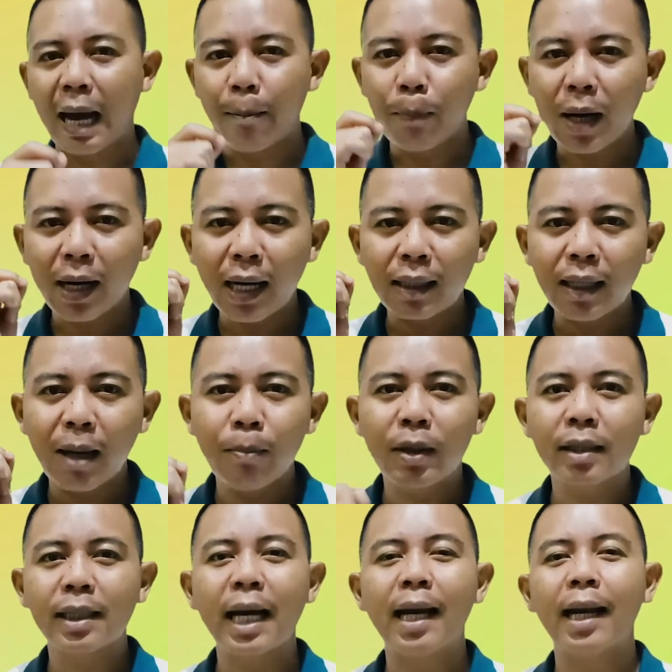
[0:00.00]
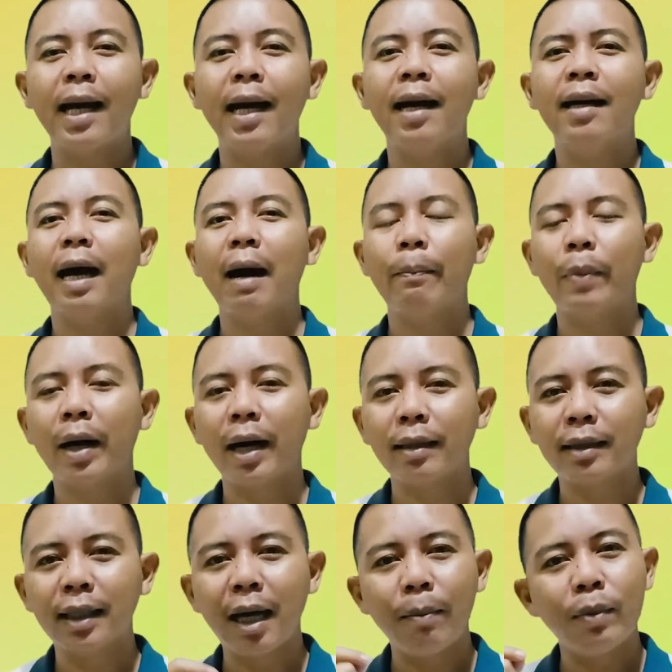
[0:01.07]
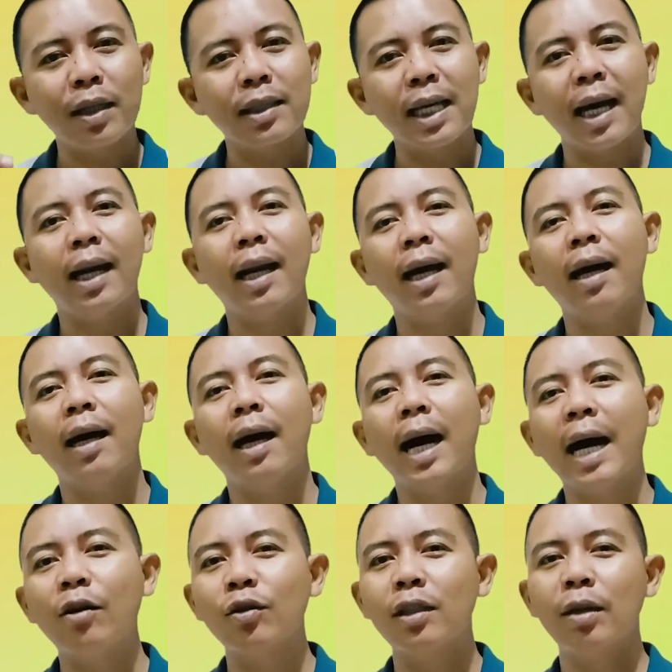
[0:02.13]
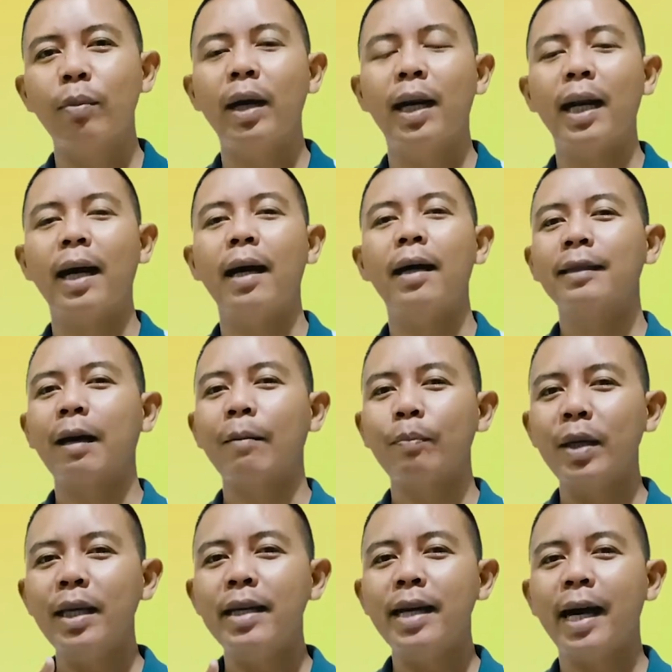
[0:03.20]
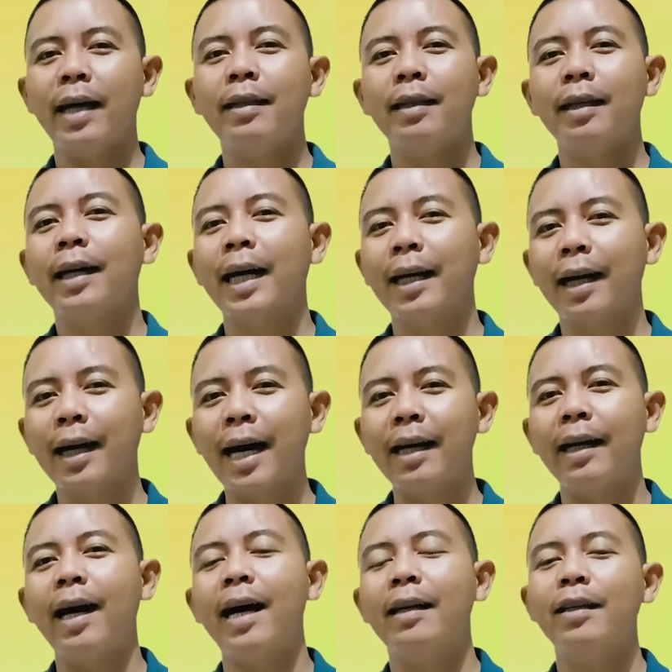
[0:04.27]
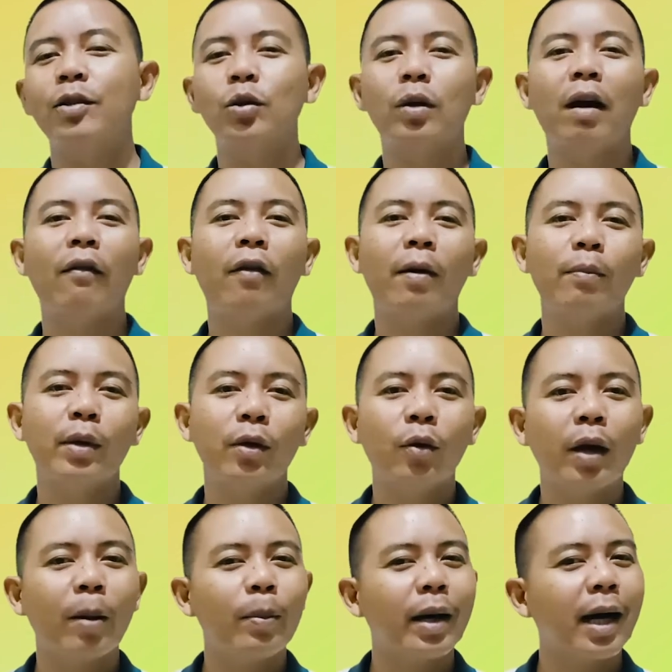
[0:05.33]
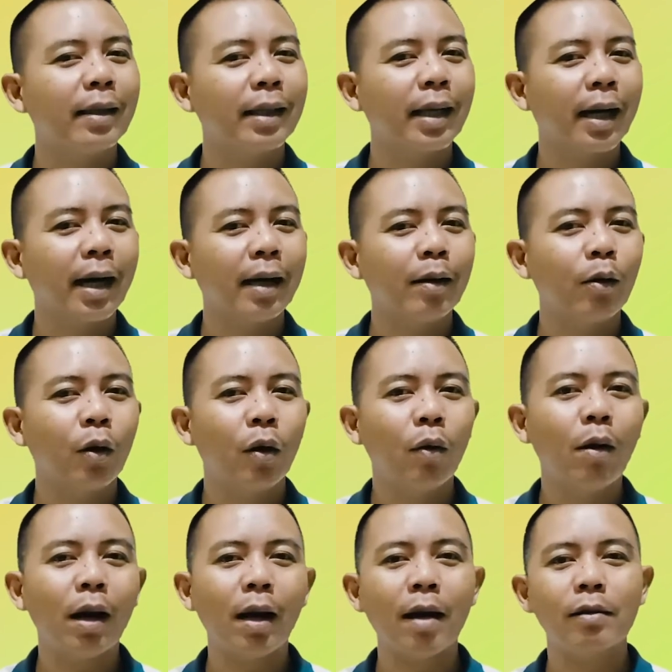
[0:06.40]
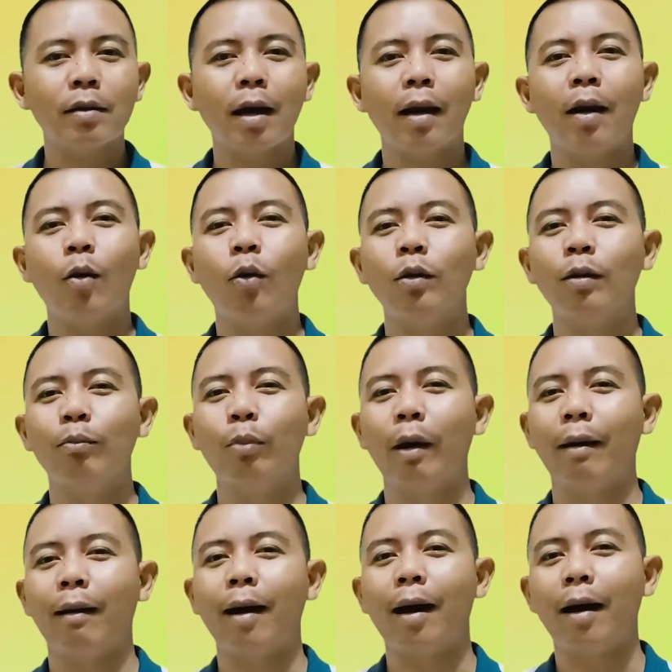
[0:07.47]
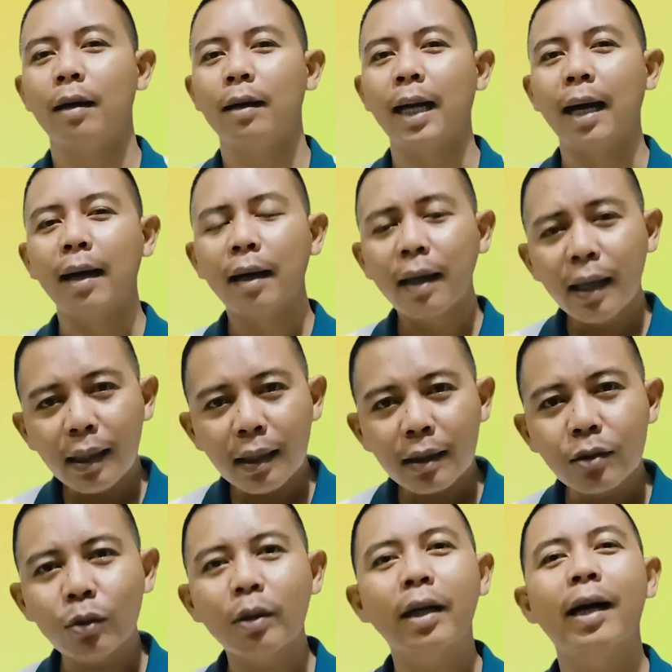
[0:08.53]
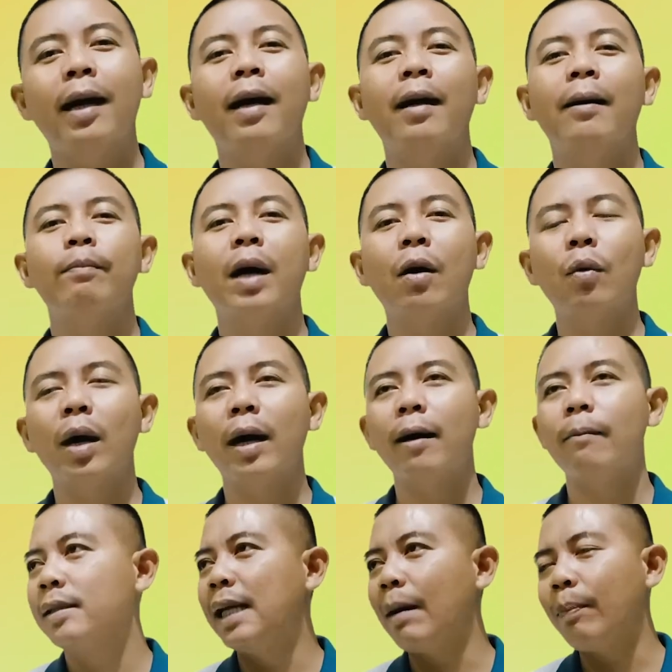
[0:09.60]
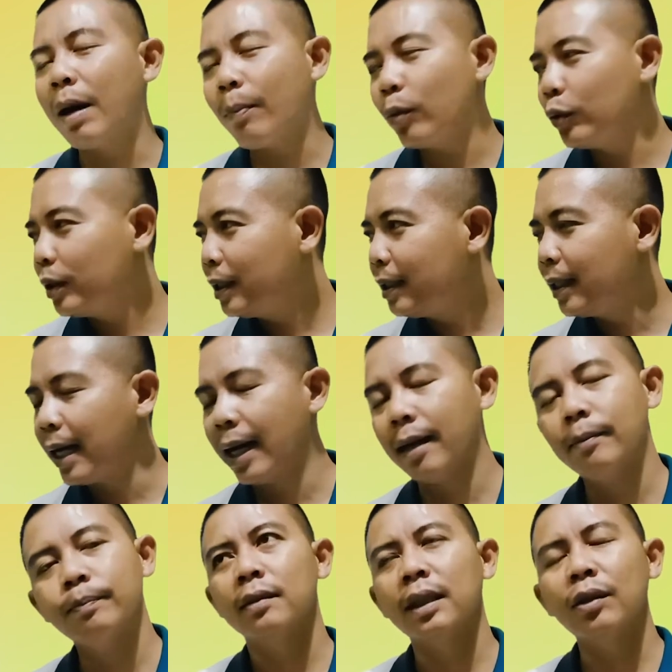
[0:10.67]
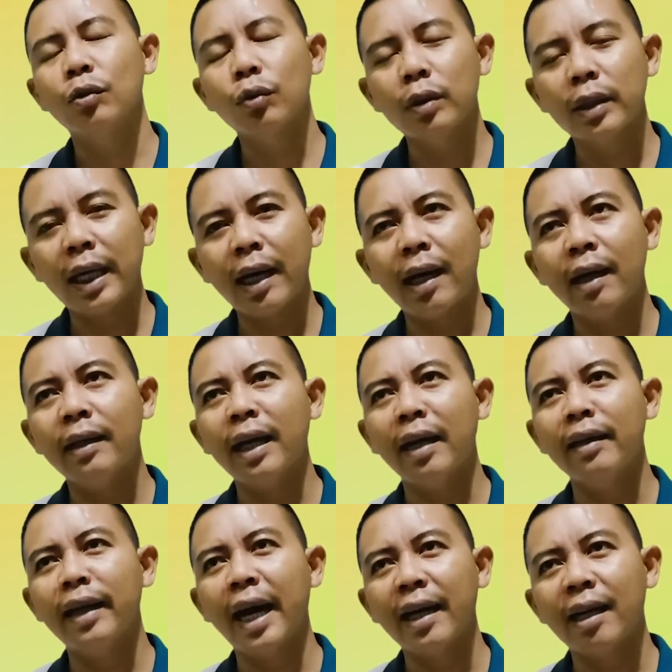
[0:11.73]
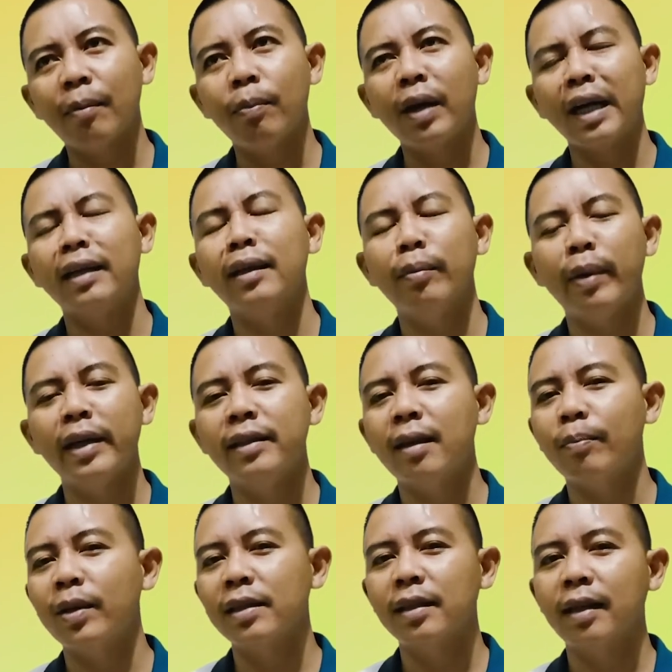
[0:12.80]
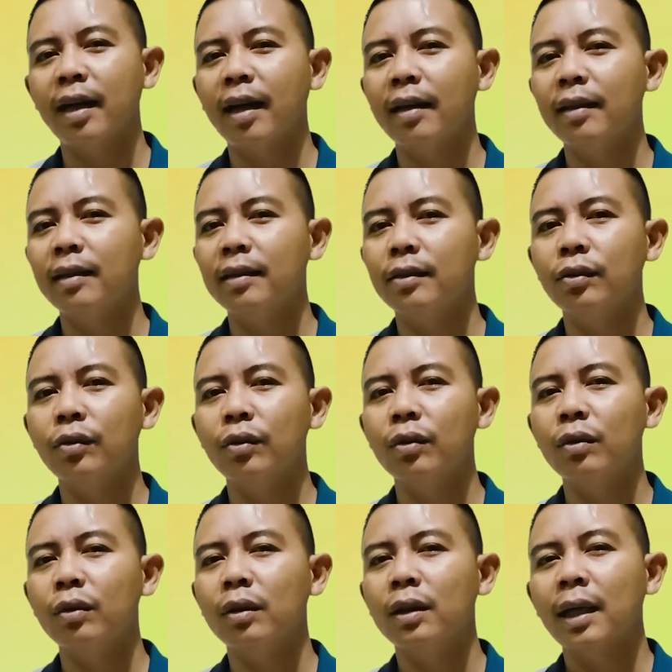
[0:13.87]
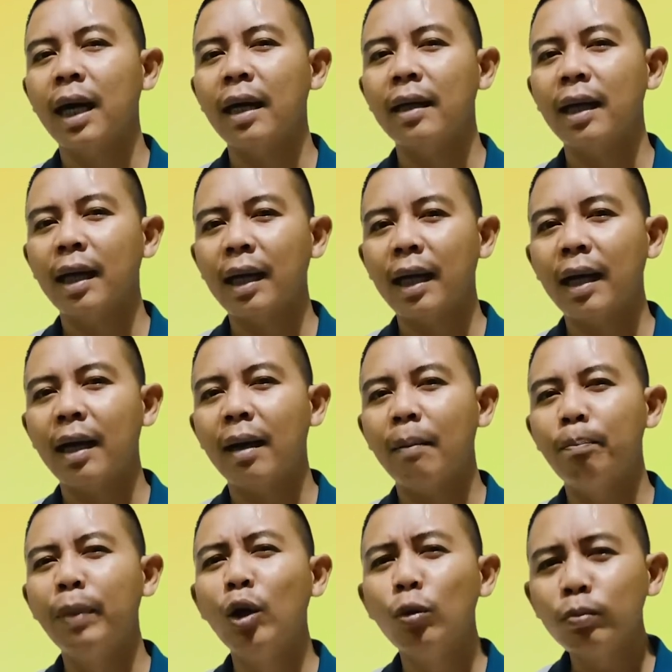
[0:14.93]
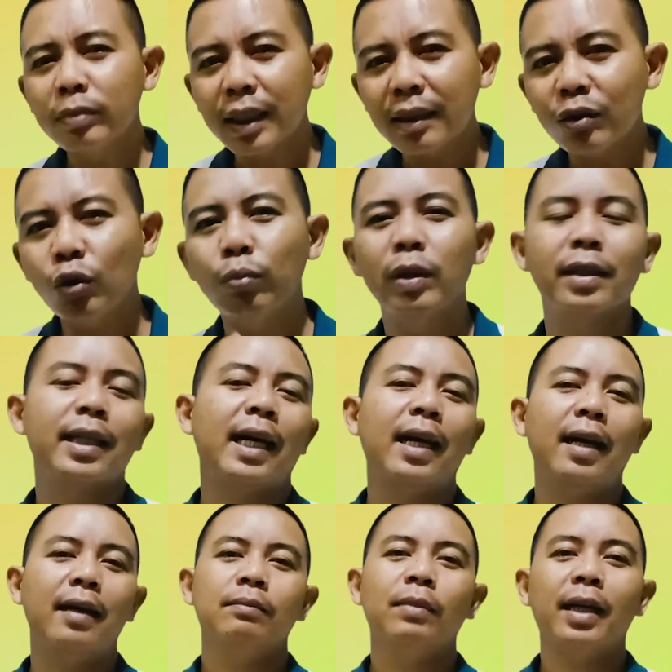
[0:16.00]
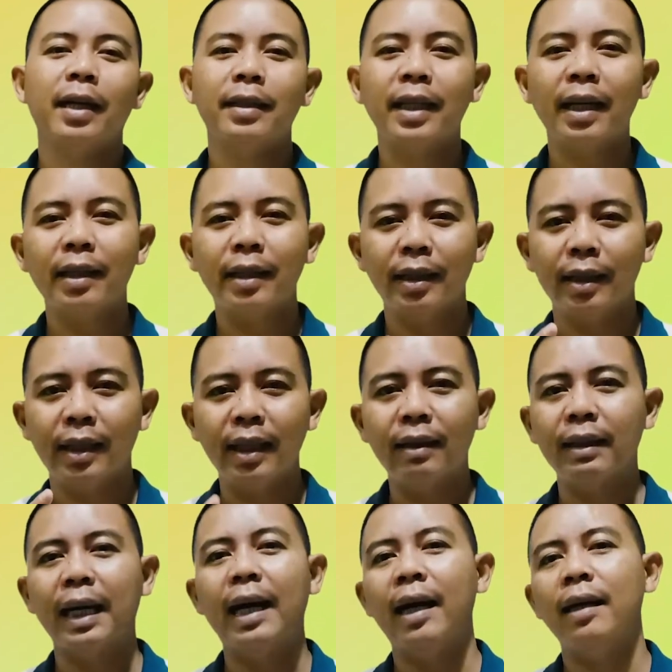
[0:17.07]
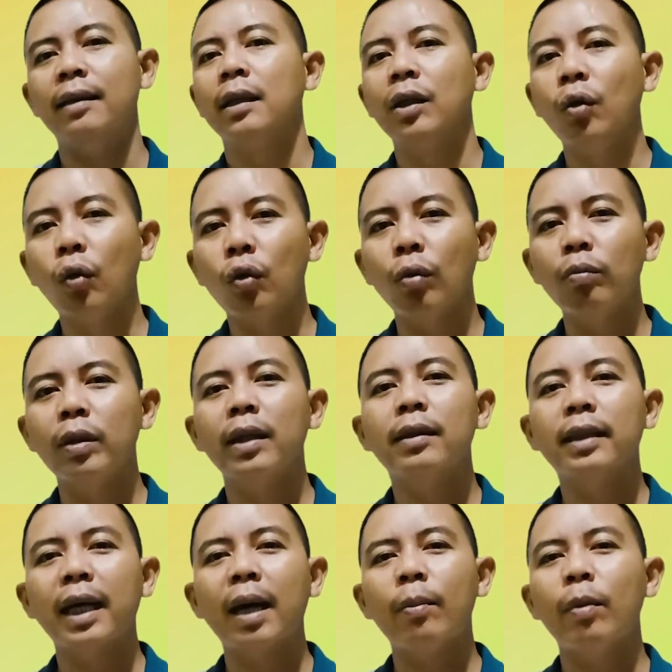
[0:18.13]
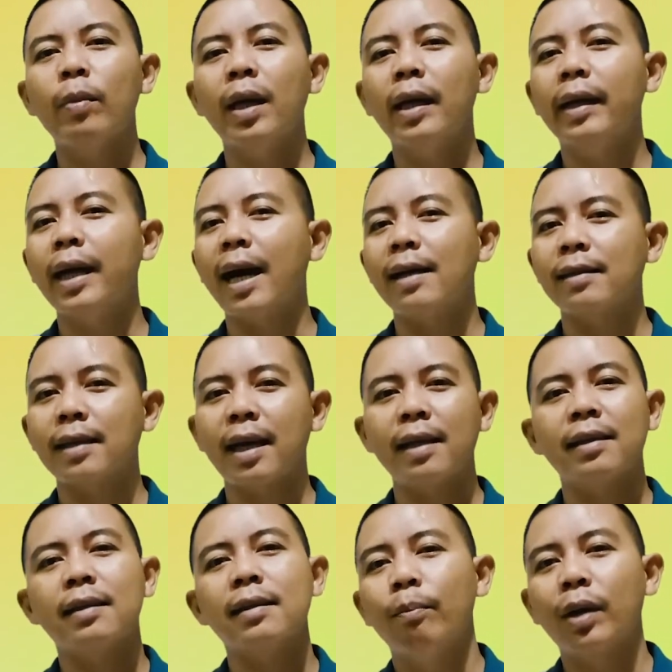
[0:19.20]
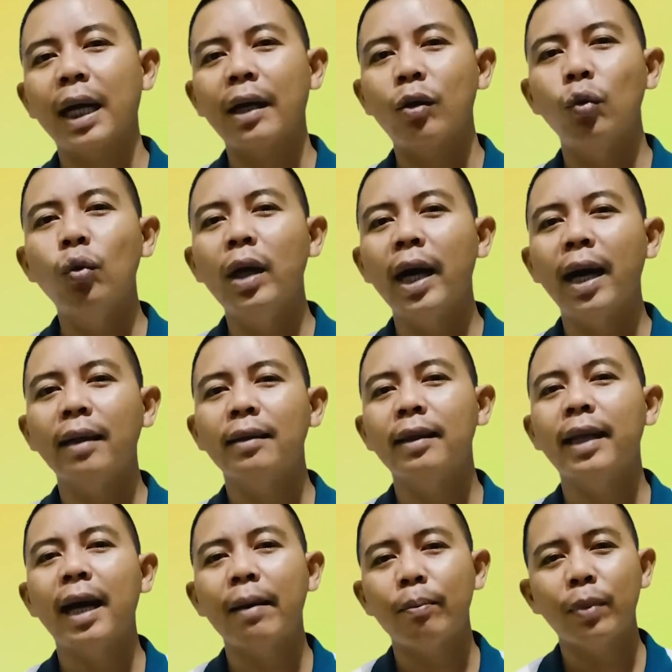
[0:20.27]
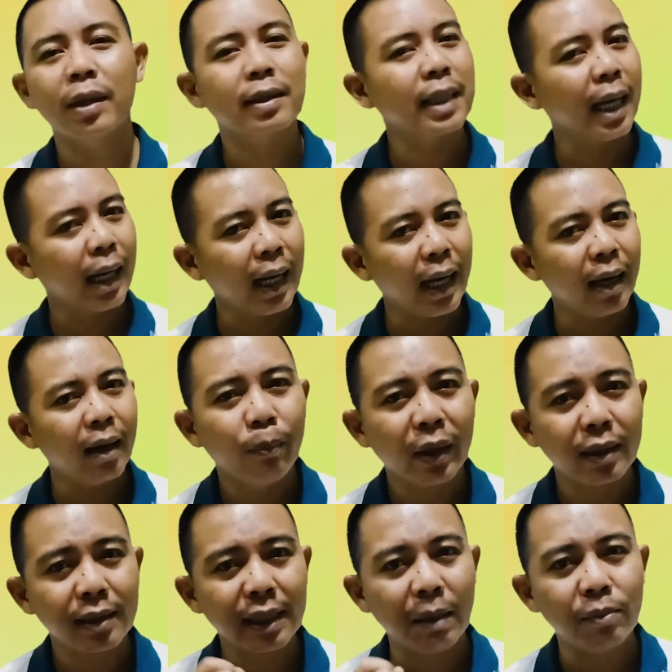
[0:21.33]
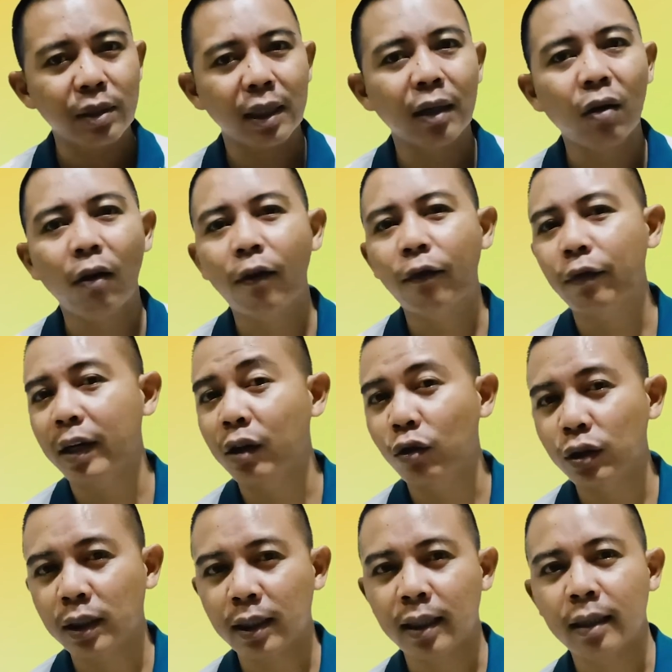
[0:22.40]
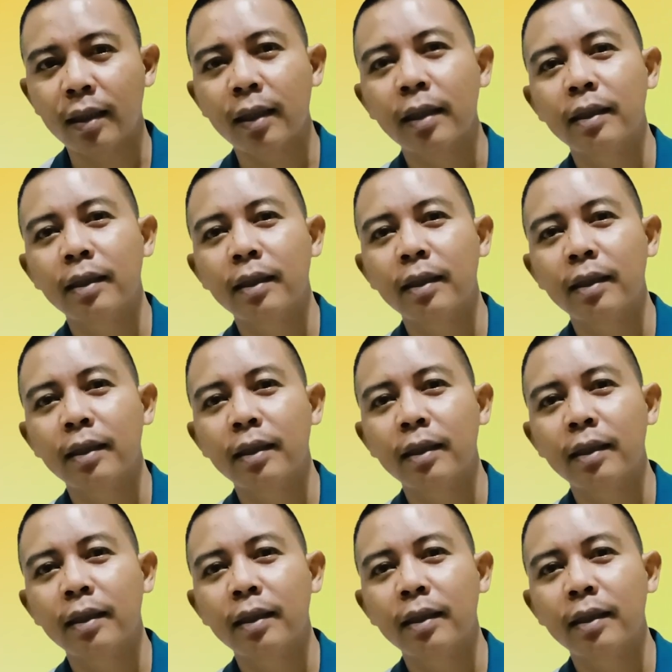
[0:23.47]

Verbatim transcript: Apakah dia bersalah? Apakah tidak bersalah? Harus dibela. Tapi ingat, kadang-kadang ada juga Famio yang mengatakan, "Walah salah kok dibela." Nah, ini juga bahwa siapapun dia, tentunya yang dihadapkan di meja persidangan itu adalah belum tentu bersalah. Makanya di kita, di hukum kita memiliki asas praduga tidak bersalah, presumption of innocent.